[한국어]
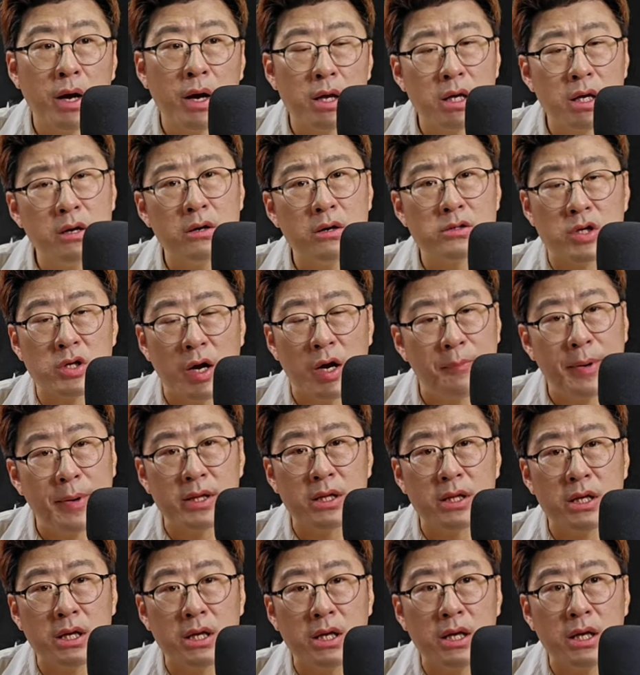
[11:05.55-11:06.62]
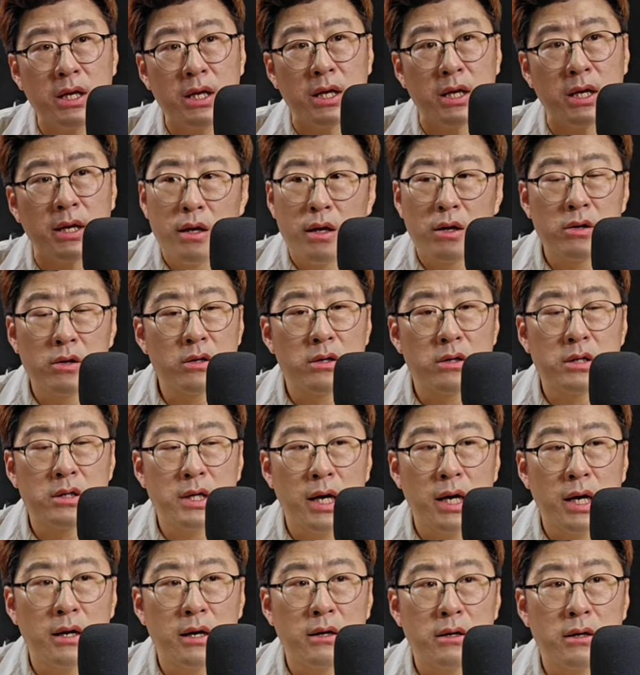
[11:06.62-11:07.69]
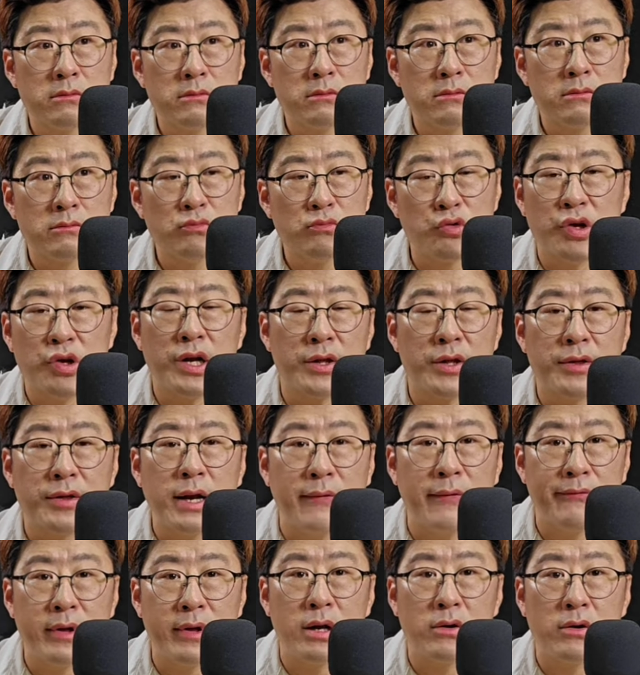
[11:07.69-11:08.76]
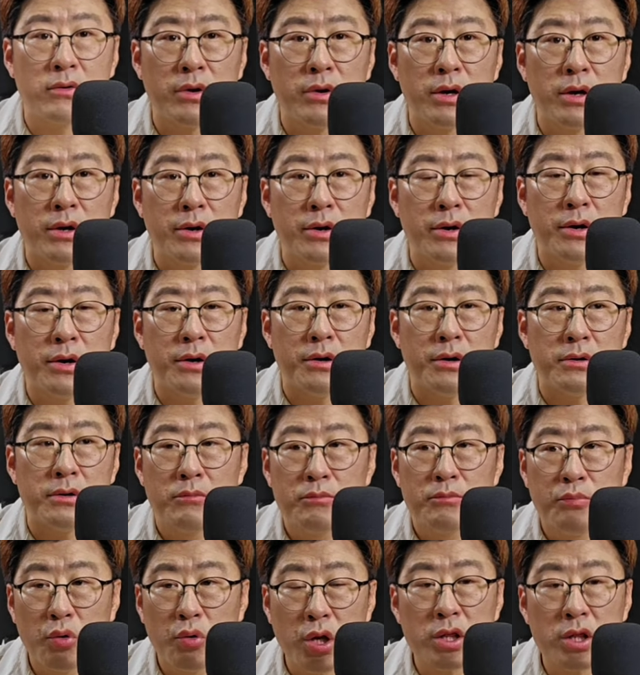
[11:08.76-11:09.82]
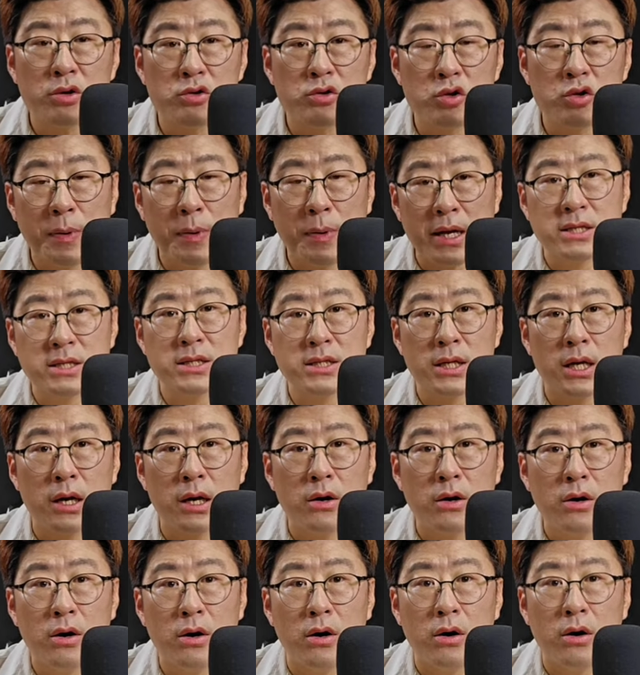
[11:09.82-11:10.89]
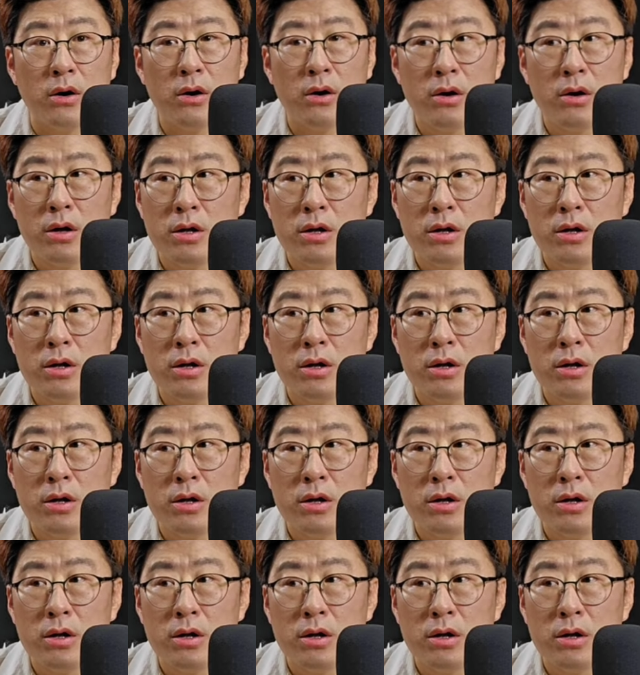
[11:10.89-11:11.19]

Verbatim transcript: 이거 좌파들이 이거는 그냥 묵인해서는 안 되는 거예요. 본인들도 봤잖아요.